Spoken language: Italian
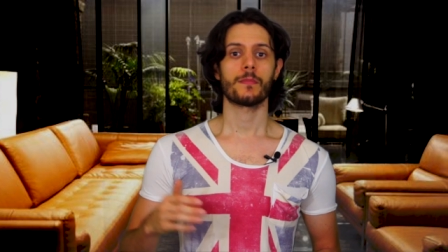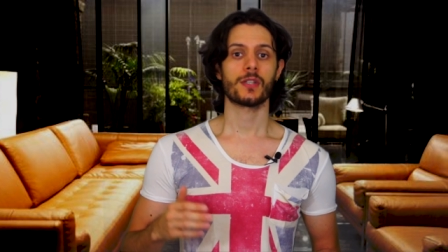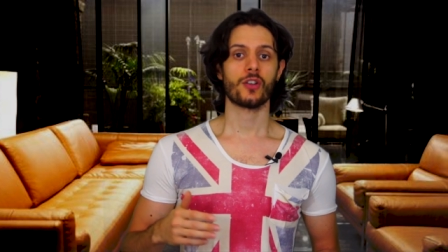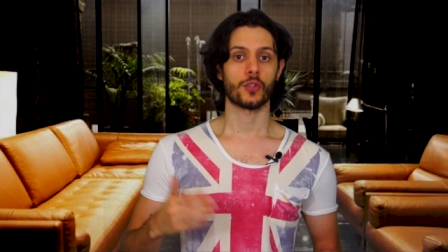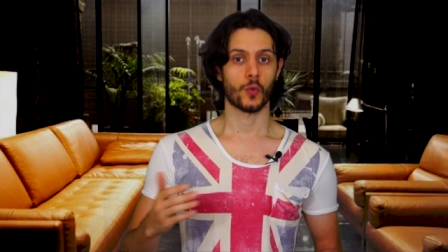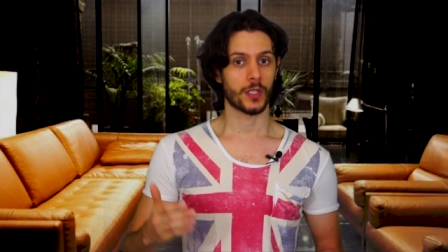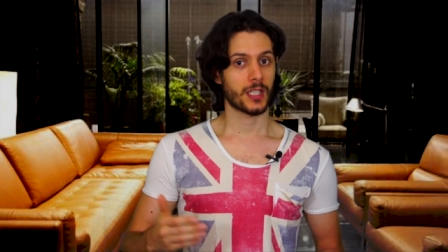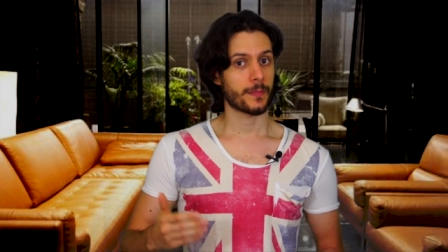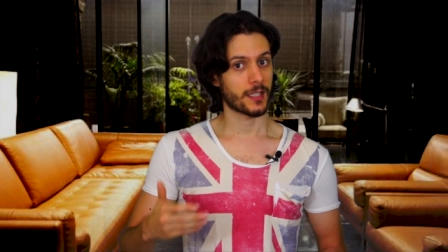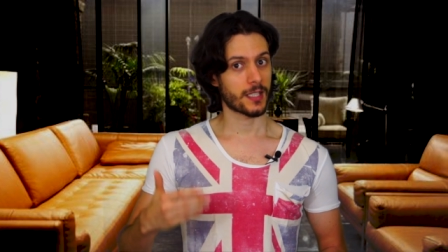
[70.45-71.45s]
e a un episodio in
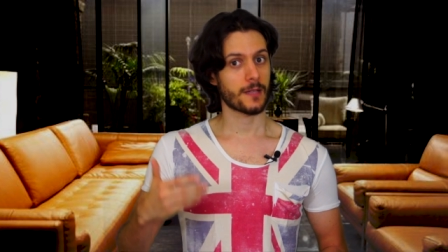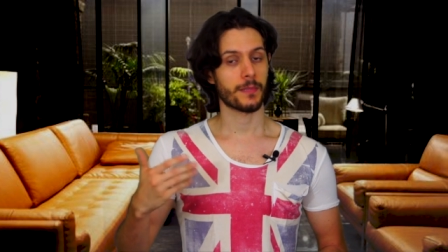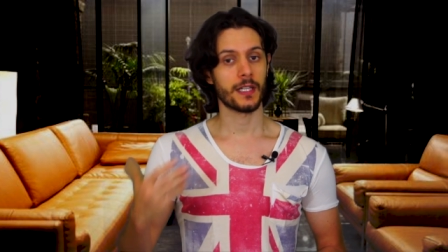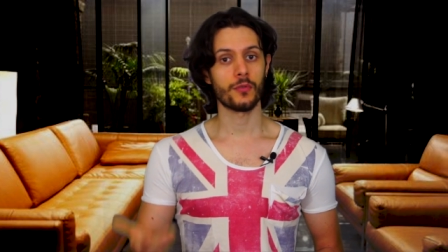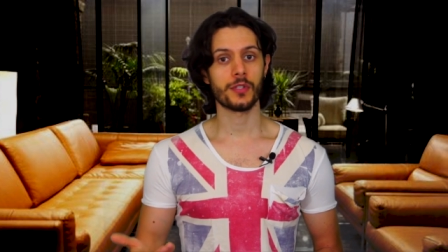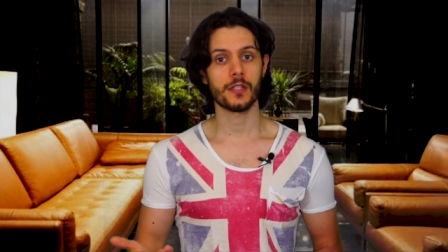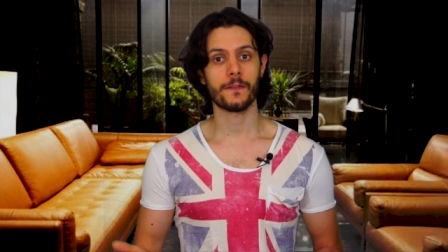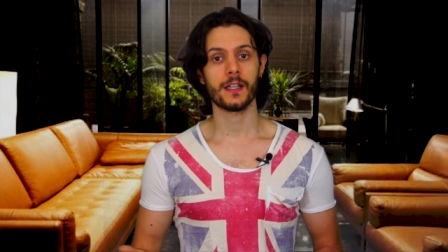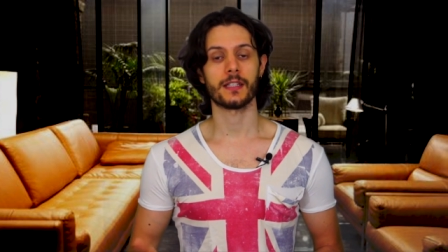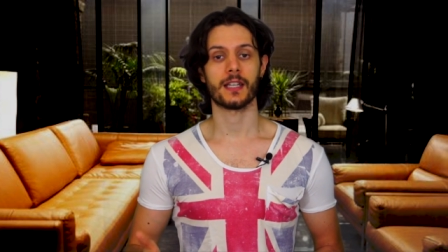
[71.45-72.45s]
cui interpreta sempre
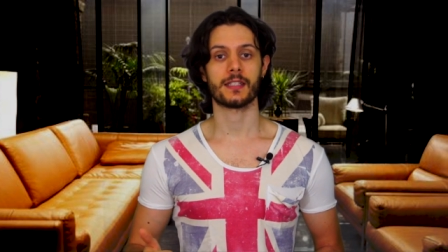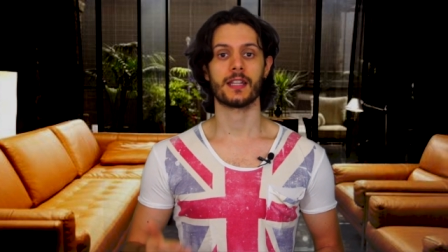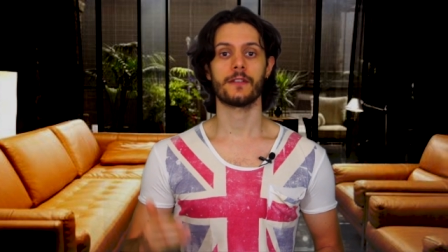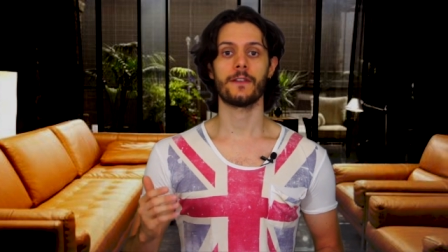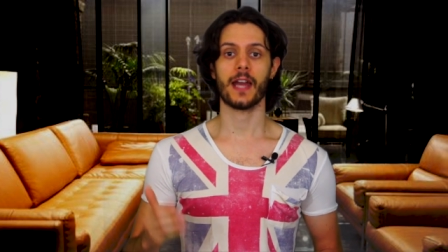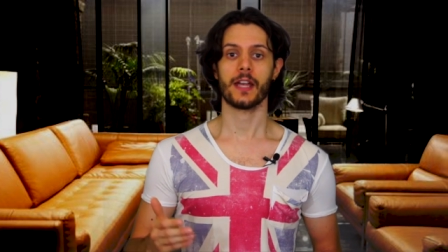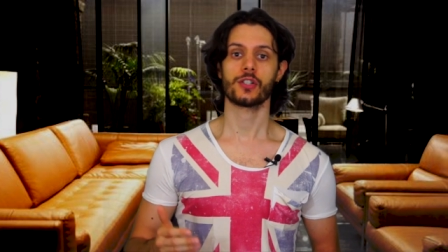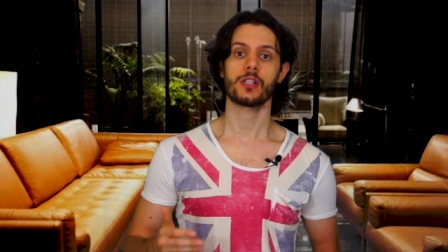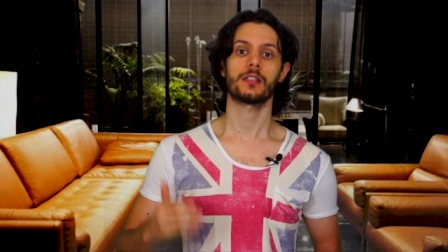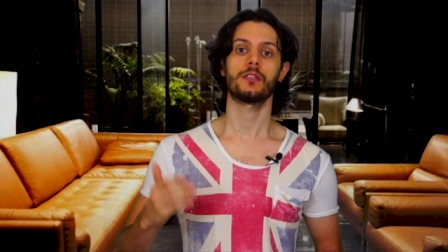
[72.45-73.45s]
Lucifer della serie
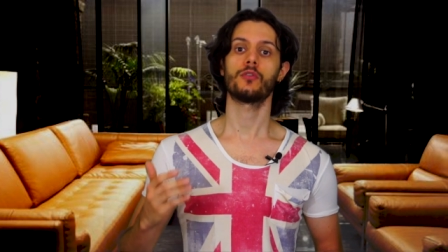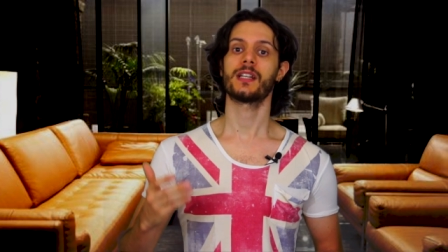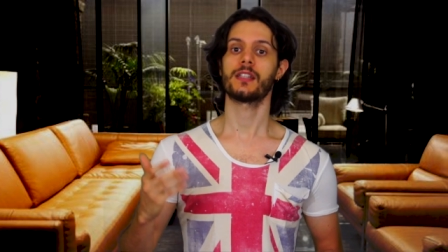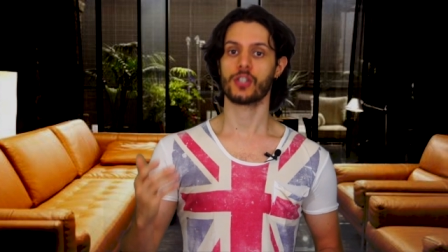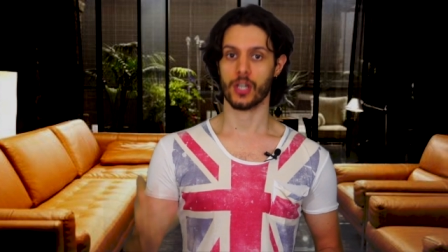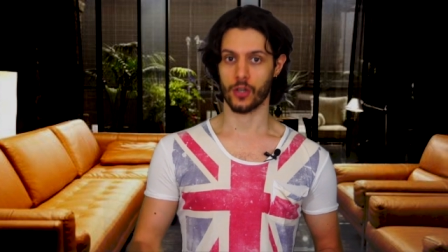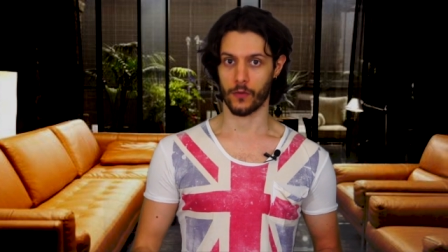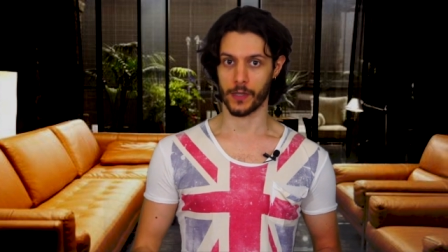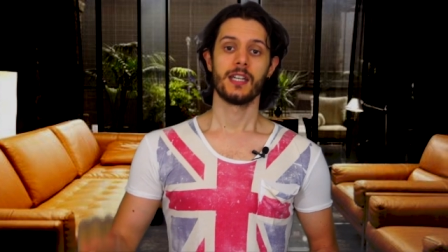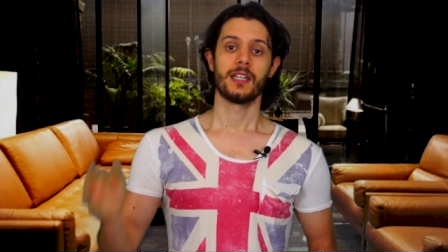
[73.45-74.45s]
Flash del
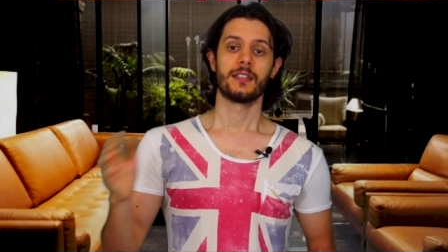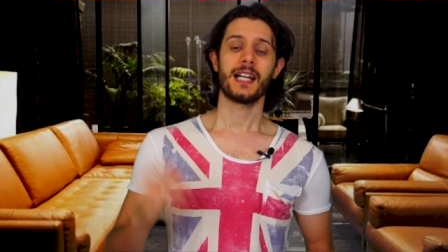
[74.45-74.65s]
2019.